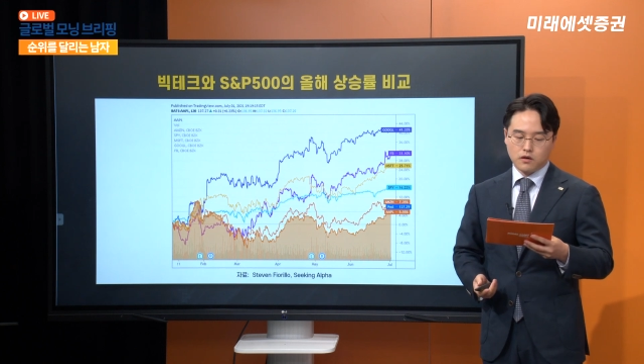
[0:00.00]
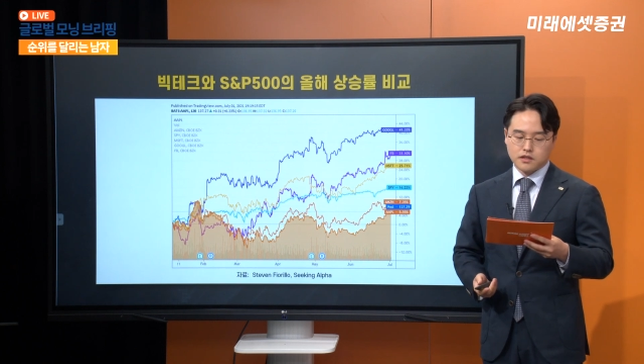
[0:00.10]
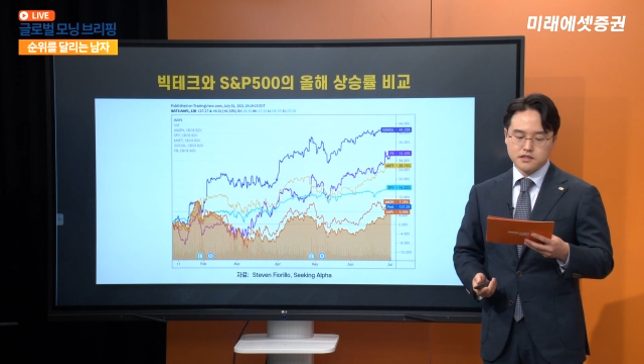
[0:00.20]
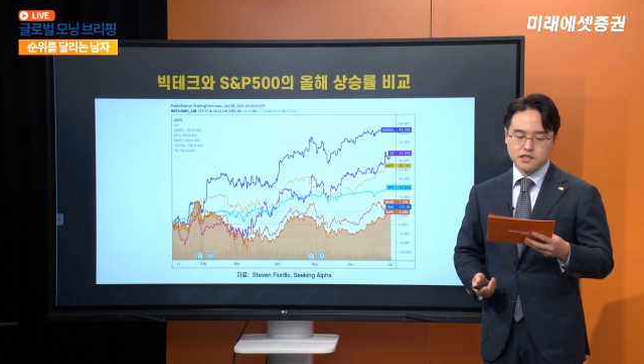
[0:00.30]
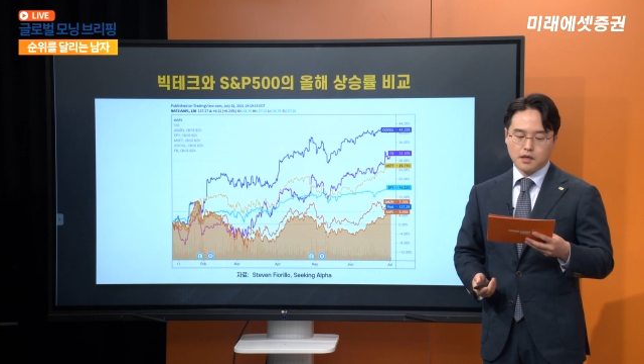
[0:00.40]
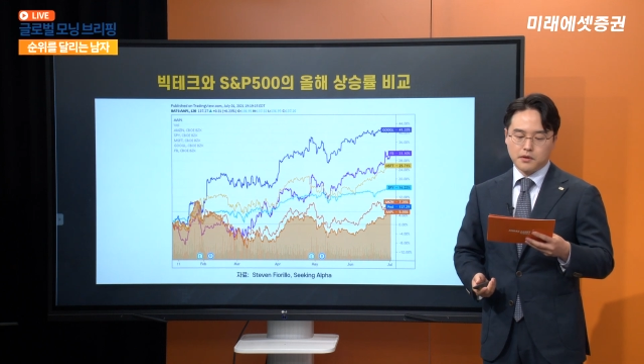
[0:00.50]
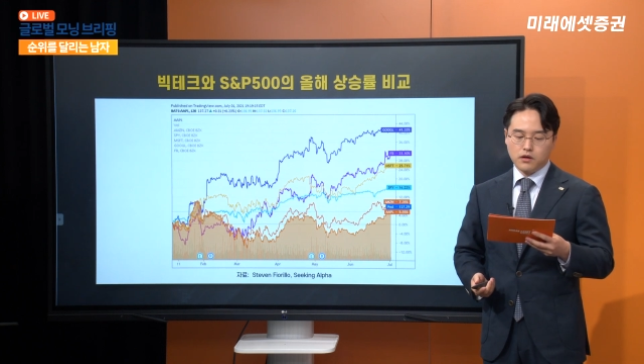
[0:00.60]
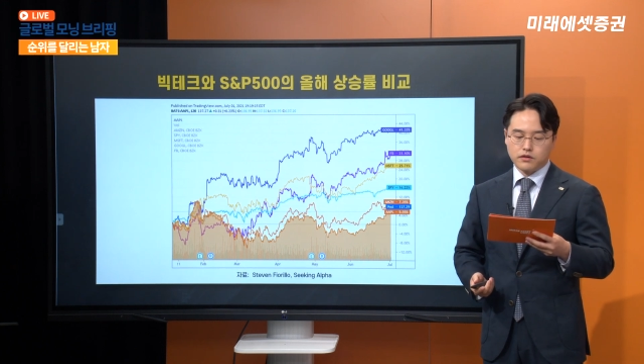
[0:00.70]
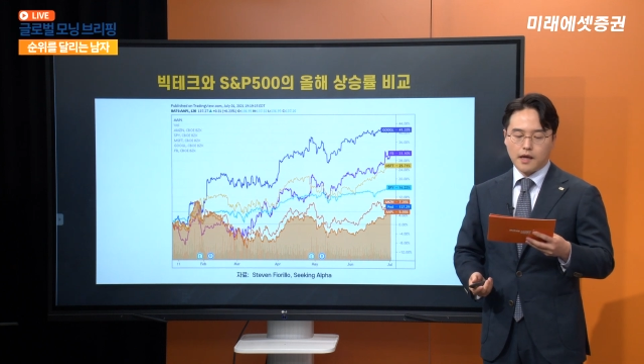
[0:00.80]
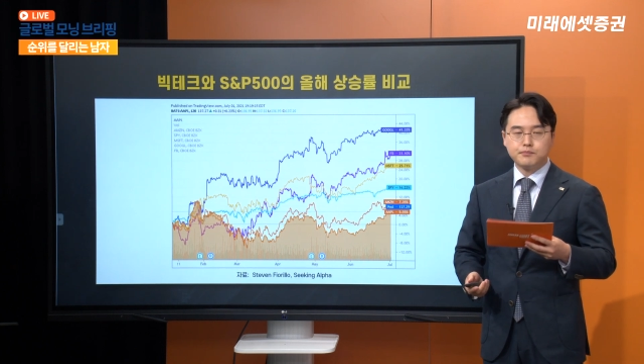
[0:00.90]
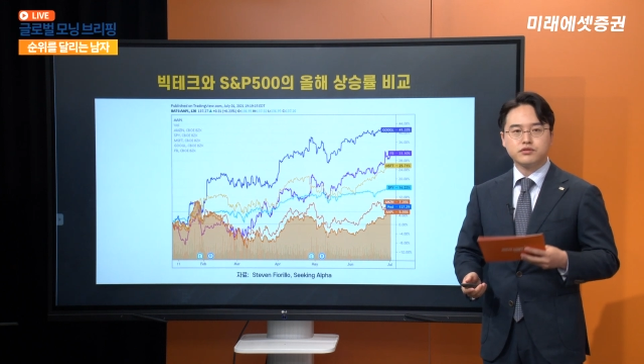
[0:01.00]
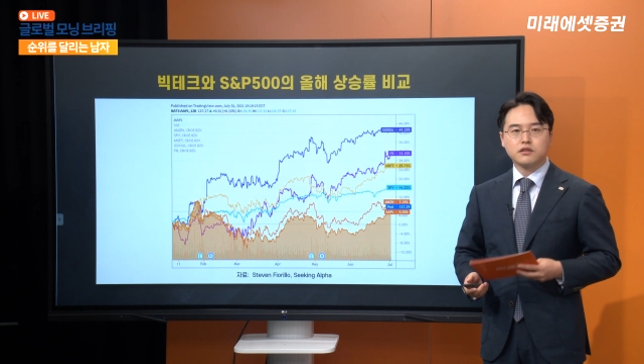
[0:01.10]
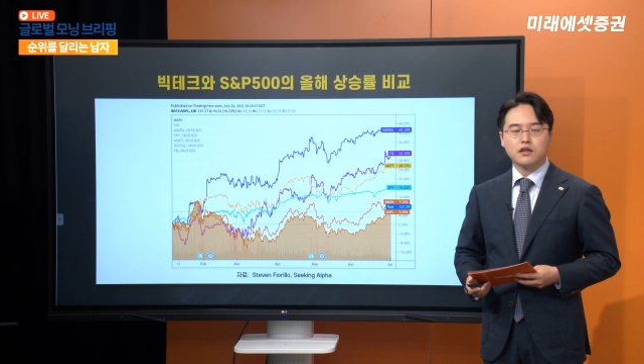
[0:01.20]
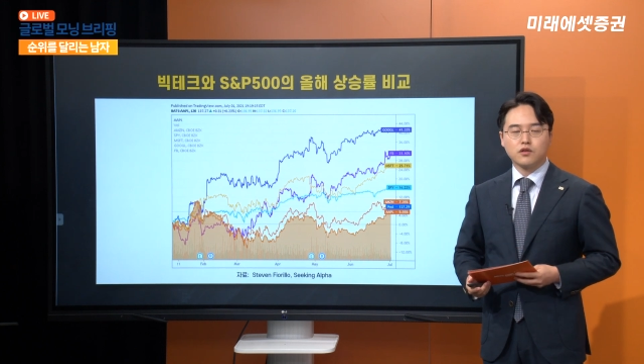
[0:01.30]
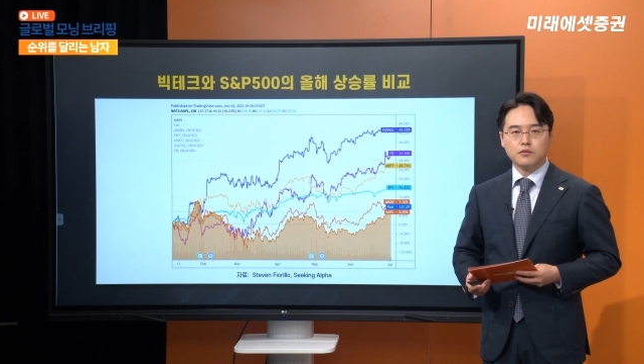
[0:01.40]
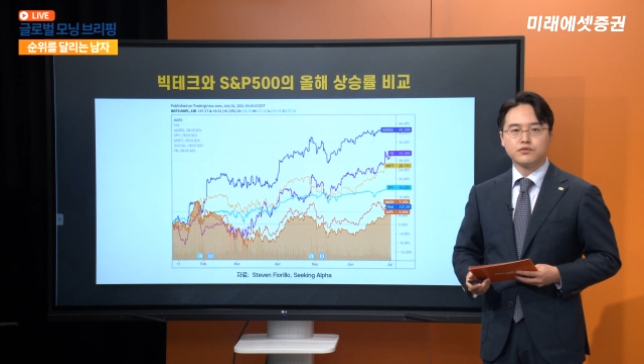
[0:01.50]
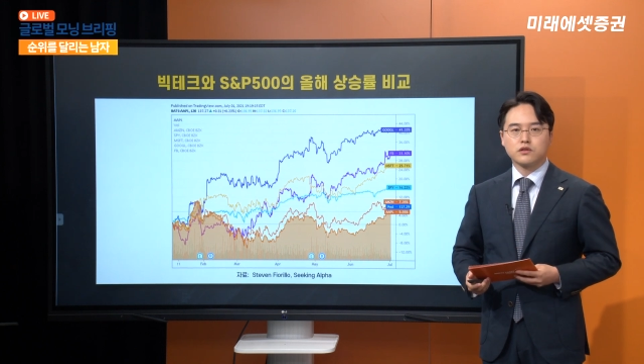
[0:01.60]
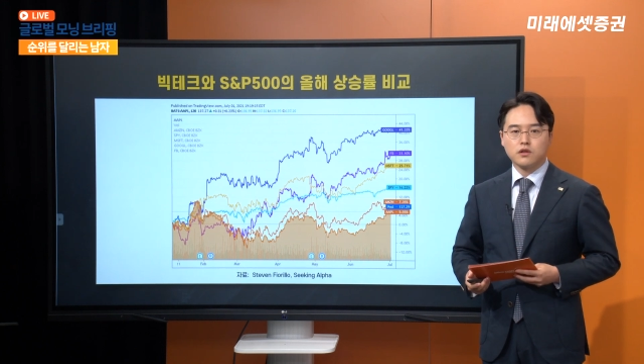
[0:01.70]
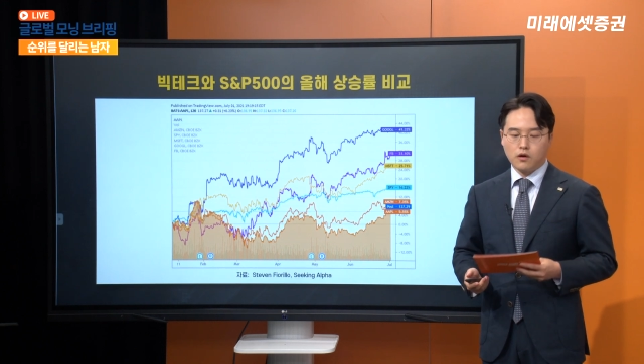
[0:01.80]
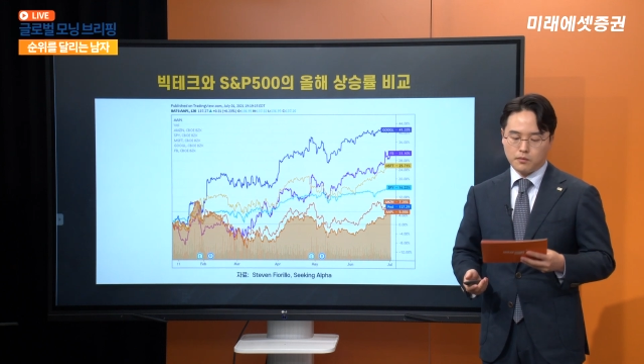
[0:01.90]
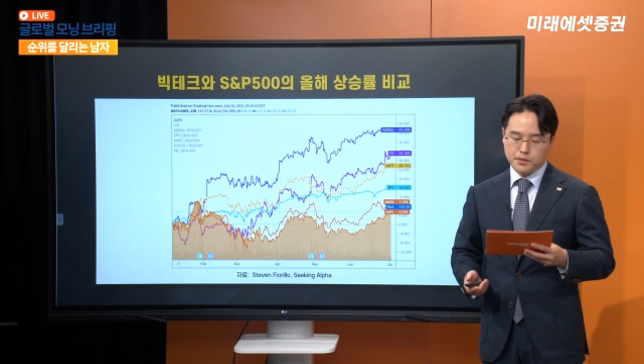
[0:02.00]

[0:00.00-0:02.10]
따지자면 애플과 더불어서